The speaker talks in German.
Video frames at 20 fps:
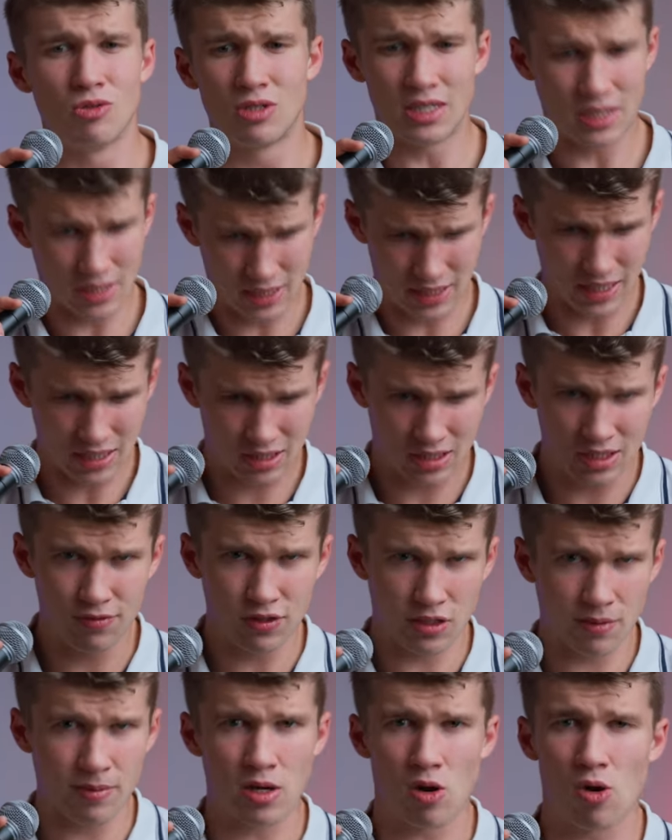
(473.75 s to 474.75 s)
und
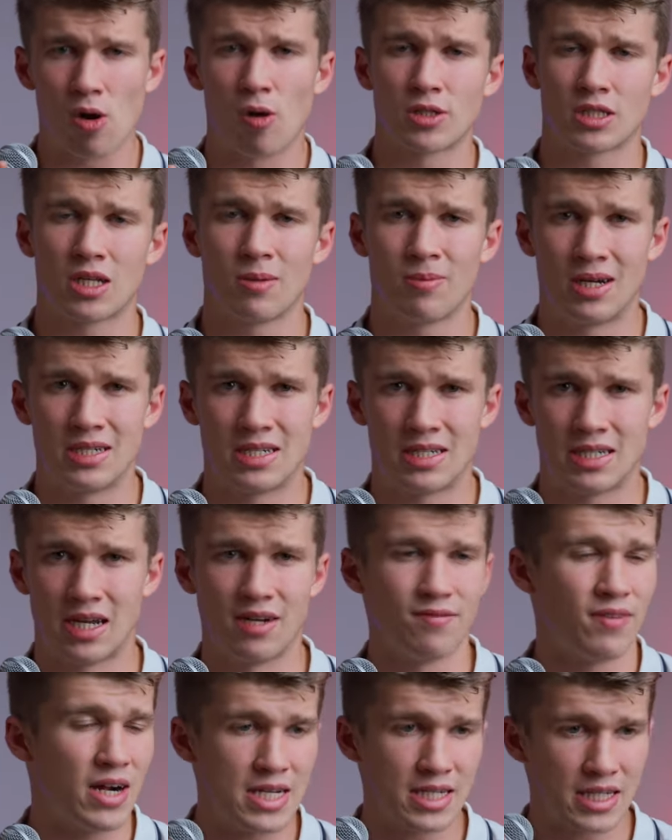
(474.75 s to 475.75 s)
die wird immer noch ausgebrannt
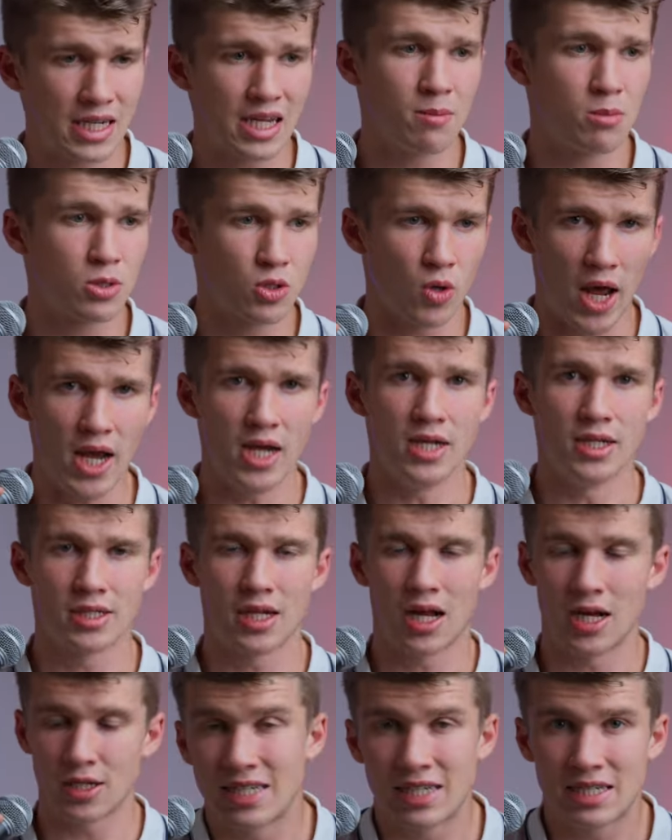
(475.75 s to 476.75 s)
sein, weil sie eben so hell
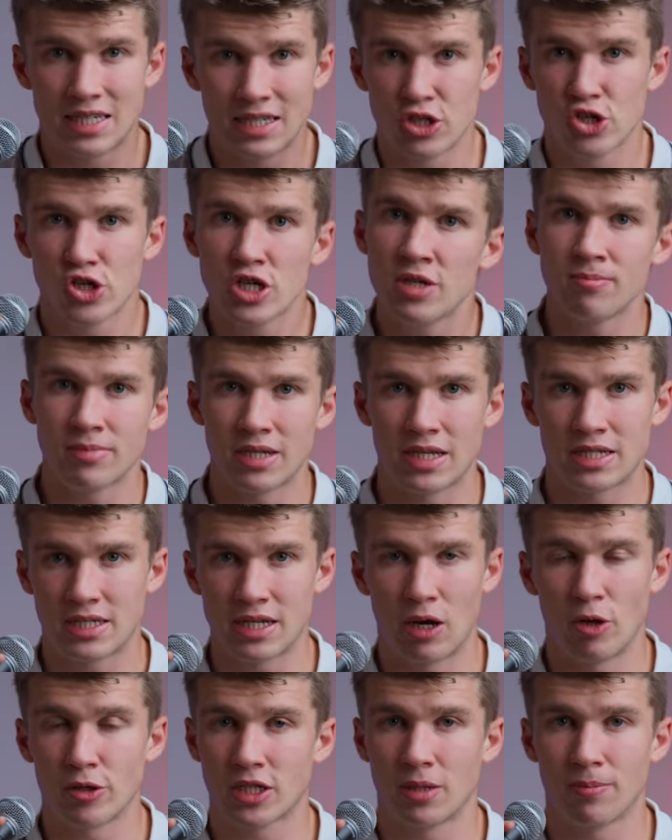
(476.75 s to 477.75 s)
ist. Ist jetzt nicht schlimm, dass
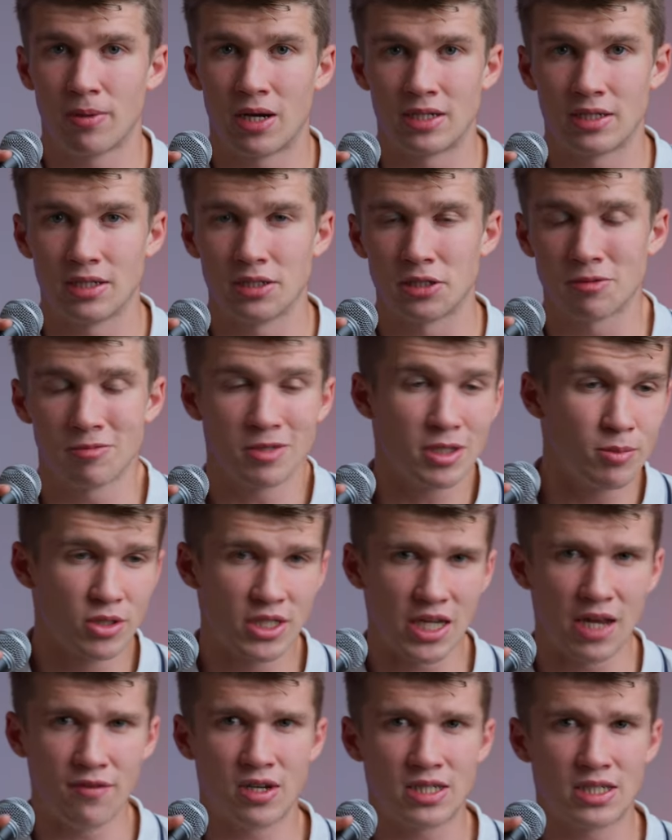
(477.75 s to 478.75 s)
die ausgebrannt ist. Hier
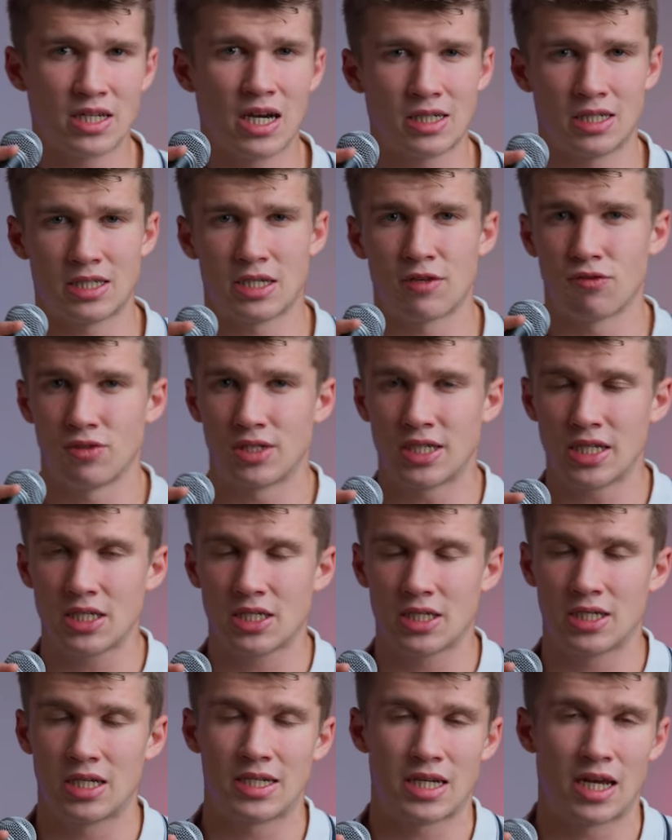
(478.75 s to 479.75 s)
muss ich einfach sagen, das iPhone
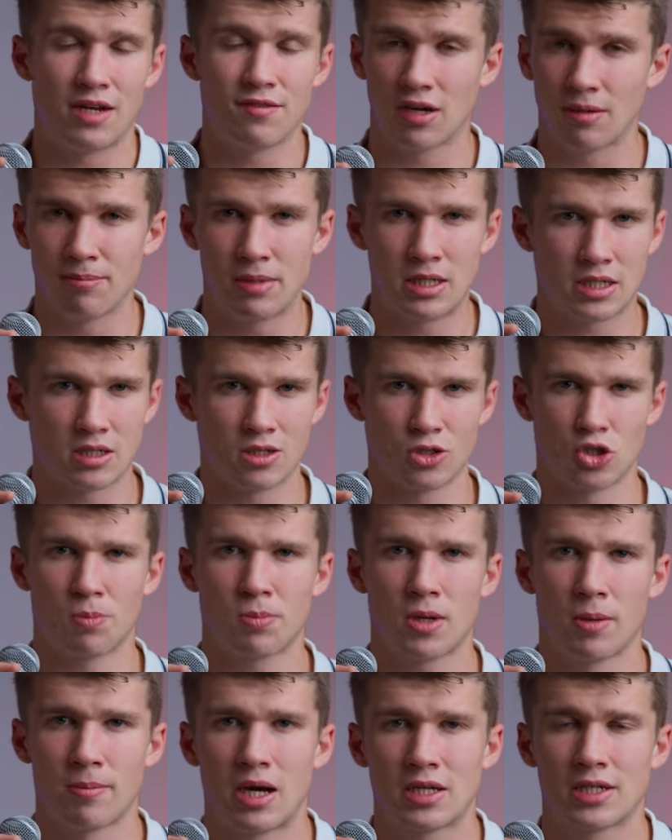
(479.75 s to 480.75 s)
16 hat einfach einen besseren
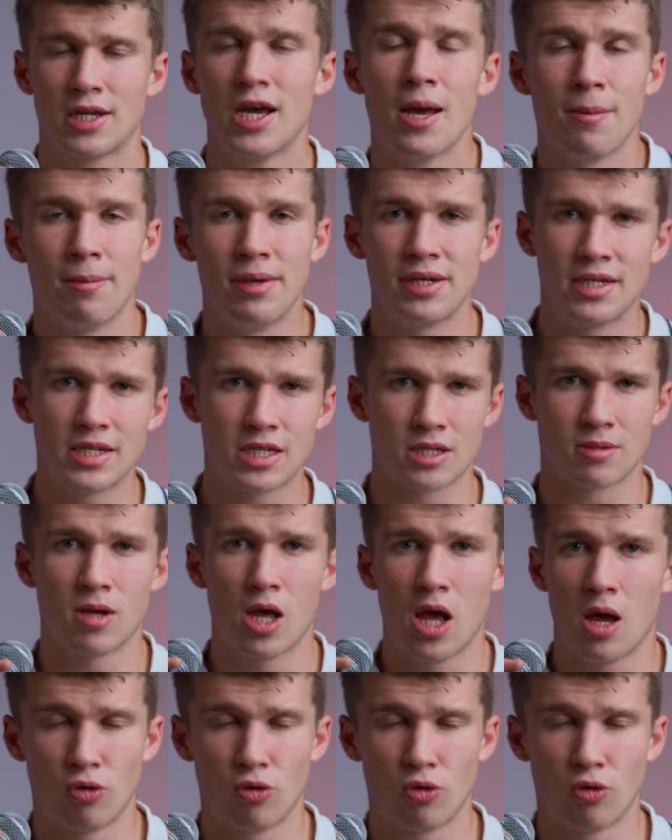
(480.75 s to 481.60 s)
Job gemacht mit diesem